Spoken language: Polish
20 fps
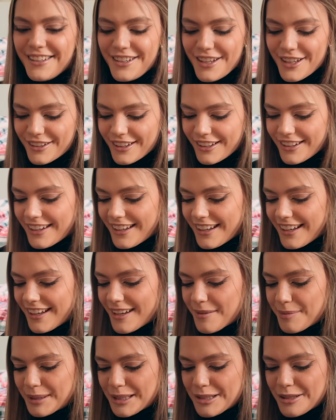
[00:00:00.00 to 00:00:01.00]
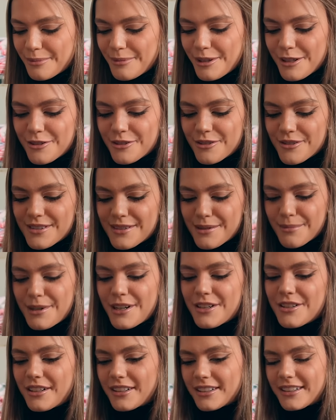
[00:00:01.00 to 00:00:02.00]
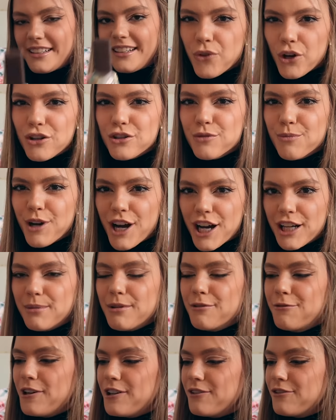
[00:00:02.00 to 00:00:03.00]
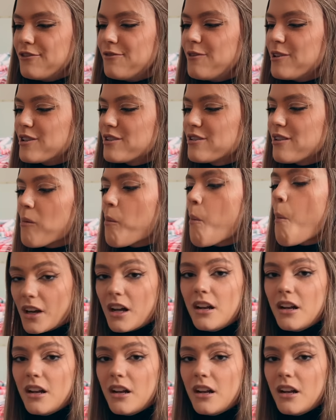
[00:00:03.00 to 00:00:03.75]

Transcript: je takie ptasiemleczko z zamrażarki. To jest moja chyba favorite wersja.